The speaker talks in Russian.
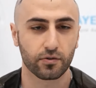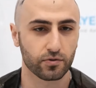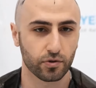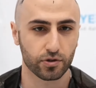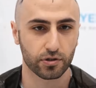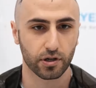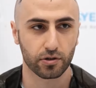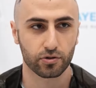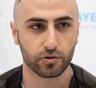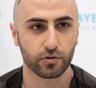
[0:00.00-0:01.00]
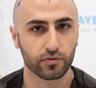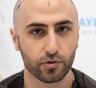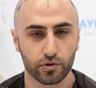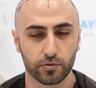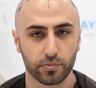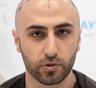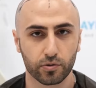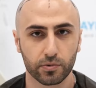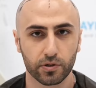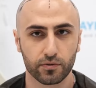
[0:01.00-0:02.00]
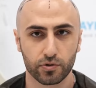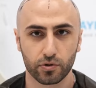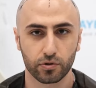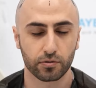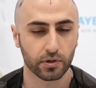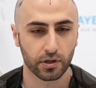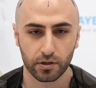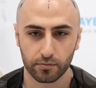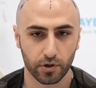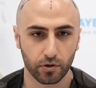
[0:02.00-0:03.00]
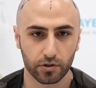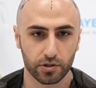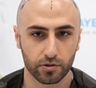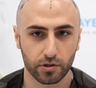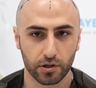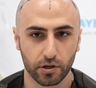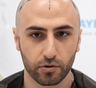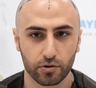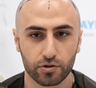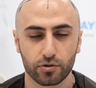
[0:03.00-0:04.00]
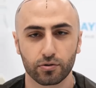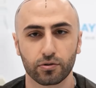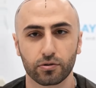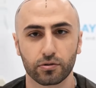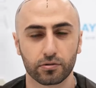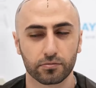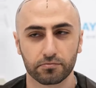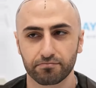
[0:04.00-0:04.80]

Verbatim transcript: все очень хорошо, все очень продумано, все проходит настолько легко, что